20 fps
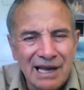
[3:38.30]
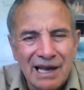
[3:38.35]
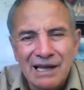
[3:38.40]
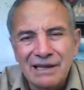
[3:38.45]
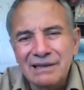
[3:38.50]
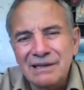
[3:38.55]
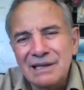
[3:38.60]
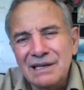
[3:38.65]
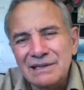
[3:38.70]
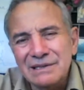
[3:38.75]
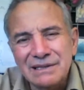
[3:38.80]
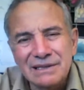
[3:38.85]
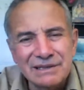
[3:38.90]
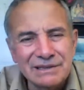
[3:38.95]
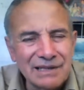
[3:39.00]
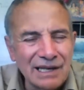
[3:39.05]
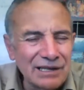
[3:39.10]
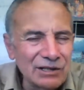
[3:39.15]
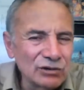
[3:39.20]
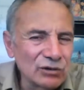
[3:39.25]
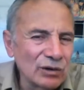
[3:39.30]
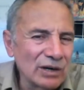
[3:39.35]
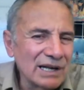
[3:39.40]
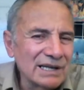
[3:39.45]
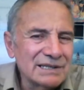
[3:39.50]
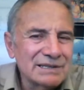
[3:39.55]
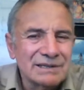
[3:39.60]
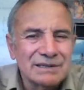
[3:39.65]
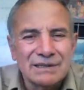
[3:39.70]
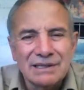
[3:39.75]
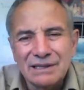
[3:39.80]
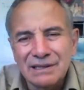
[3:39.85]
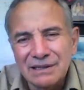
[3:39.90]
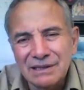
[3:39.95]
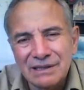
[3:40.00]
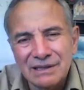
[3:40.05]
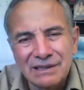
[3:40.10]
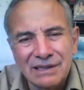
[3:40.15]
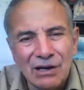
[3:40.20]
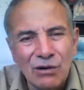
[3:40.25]
en 16 horas
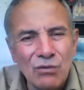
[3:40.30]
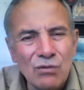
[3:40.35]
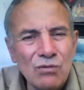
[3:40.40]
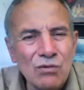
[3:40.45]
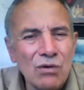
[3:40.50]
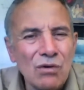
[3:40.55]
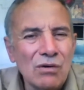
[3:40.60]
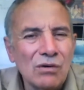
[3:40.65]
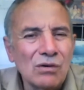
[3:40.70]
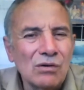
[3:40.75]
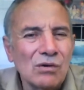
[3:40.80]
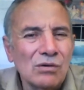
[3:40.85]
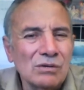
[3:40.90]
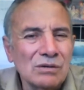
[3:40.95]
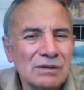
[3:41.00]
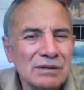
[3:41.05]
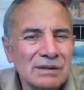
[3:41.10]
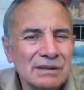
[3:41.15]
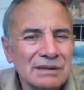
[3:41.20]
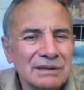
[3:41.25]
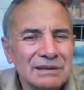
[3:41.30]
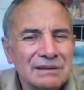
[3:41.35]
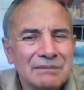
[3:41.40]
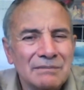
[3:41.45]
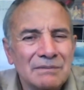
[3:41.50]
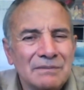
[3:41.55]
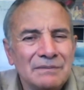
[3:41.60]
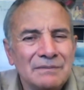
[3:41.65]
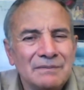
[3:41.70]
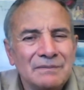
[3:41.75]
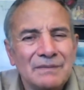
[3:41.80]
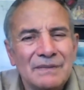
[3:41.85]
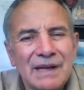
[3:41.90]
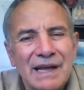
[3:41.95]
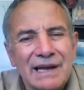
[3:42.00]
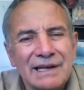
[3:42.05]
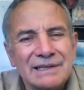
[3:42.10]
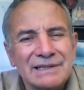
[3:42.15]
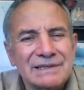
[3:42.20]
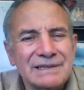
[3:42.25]
de uno
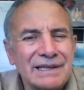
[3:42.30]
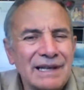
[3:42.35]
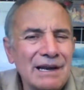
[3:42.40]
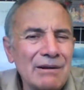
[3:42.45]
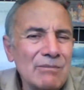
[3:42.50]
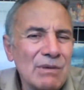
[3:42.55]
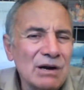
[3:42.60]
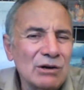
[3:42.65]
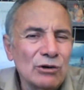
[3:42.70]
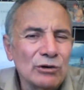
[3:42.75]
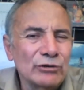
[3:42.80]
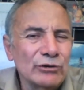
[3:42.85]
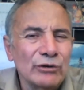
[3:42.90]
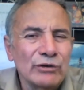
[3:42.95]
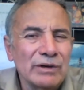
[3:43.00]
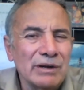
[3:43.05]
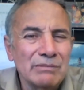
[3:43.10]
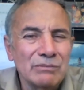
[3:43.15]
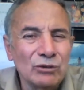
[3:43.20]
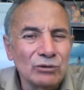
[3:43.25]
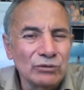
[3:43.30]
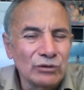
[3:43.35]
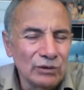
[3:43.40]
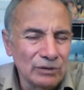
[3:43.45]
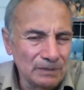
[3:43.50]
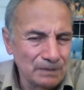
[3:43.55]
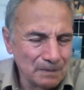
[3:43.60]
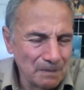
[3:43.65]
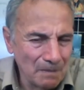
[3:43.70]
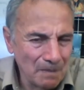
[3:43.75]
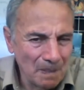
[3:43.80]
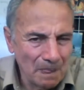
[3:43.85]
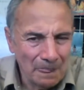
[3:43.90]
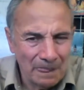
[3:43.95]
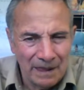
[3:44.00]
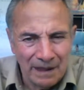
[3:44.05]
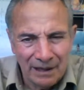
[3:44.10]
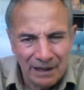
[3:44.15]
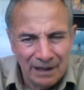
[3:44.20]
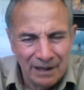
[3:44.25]
extremo al otro del mundo.
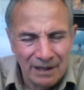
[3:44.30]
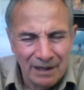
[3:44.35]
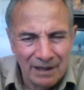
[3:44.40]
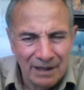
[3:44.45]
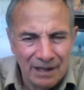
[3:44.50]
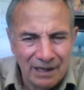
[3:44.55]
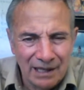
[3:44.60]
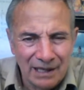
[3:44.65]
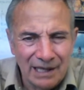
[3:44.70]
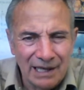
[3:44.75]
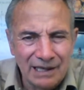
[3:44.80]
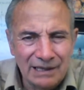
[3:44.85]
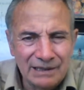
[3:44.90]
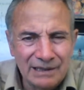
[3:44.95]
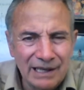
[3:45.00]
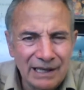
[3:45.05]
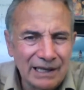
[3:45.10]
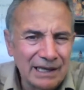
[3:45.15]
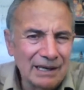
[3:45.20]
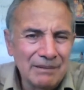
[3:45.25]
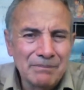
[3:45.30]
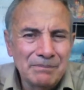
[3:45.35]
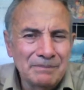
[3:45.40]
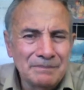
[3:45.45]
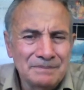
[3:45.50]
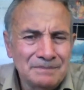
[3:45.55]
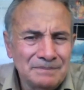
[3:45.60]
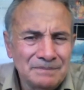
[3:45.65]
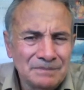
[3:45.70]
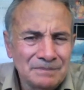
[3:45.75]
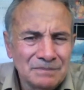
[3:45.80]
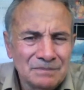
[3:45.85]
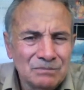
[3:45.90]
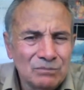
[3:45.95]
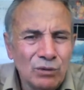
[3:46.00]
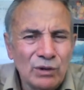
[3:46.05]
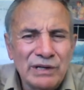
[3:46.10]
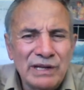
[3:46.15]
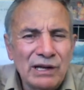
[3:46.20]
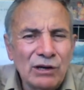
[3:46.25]
Gente que
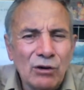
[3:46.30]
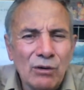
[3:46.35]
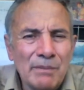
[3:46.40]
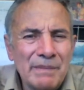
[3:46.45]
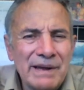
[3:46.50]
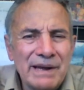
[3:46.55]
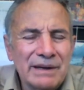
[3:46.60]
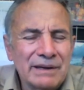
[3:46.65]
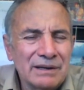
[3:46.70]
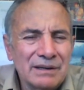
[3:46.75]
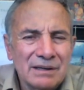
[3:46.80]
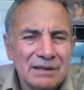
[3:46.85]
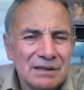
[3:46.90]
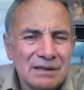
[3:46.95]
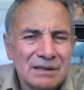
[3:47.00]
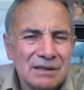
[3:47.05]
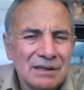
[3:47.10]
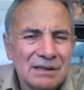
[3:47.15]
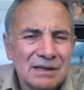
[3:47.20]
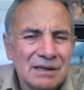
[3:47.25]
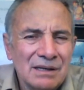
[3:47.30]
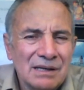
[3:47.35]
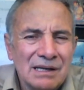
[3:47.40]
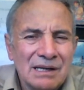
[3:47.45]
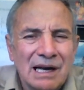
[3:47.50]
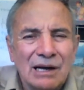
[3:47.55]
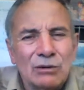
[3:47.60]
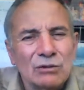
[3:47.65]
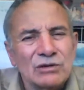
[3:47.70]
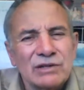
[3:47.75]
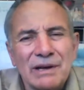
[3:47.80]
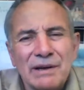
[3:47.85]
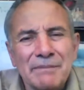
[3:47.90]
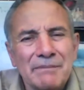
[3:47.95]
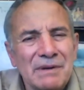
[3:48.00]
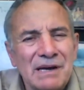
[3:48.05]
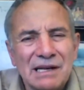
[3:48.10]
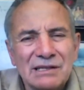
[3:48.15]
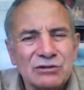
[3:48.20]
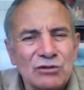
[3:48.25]
puede comer
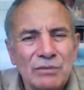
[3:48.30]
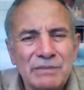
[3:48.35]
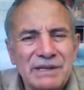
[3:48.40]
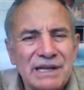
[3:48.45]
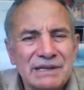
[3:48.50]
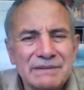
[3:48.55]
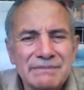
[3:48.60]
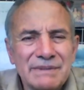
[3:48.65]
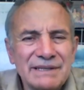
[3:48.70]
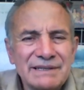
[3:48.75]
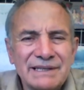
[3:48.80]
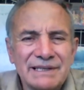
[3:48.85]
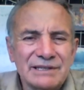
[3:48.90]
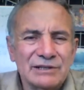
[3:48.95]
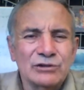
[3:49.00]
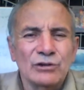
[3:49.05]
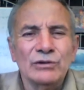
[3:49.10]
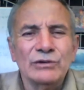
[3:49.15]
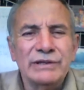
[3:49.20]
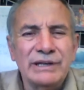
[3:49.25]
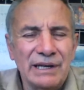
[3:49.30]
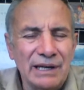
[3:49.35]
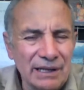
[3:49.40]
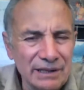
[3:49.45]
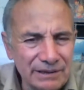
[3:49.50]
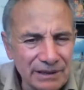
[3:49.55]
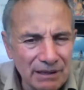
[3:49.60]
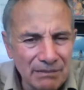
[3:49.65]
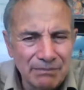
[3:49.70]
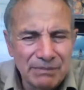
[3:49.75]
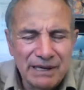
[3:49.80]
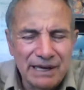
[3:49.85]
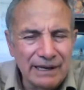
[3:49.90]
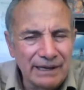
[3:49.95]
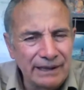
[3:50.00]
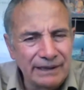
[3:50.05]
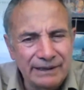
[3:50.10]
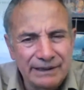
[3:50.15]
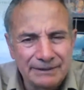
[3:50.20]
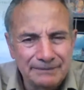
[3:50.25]
las comidas más exóticas del
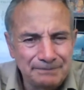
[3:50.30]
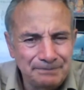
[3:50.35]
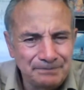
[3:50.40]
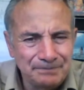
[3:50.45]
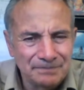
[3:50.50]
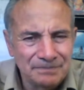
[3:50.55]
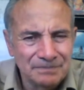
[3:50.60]
planeta.